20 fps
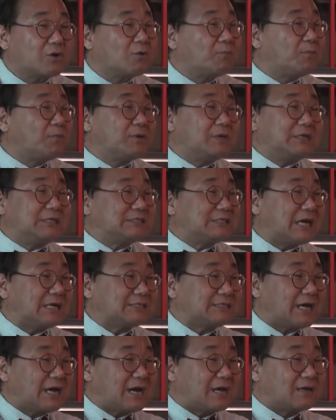그리고 본인이
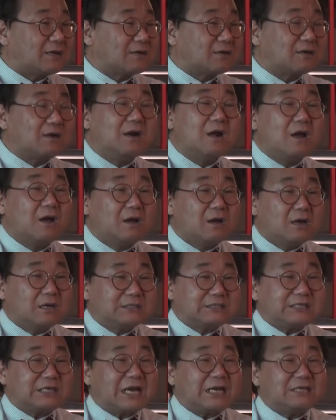상상하는 걸
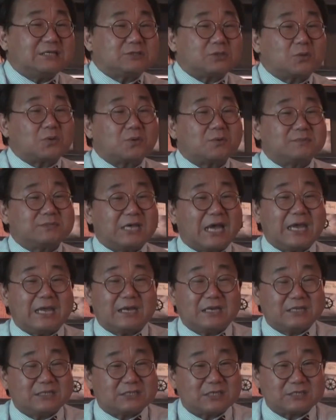시간이 조금
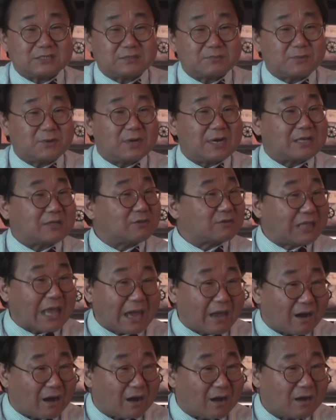차이는 있을지 몰라도
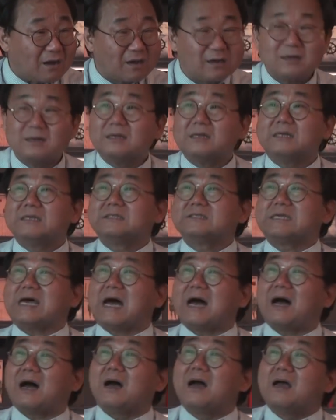돼요.
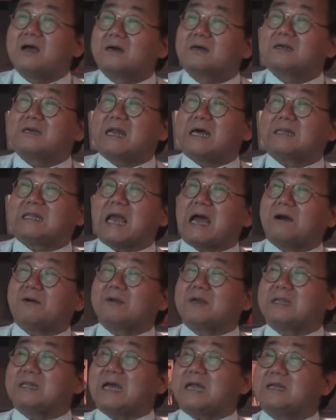자, 그러나
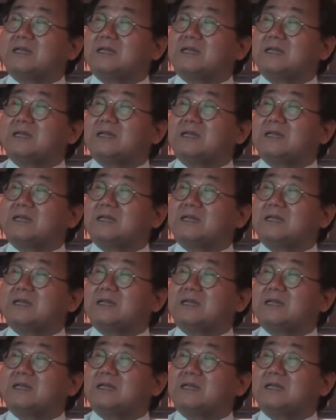대학원에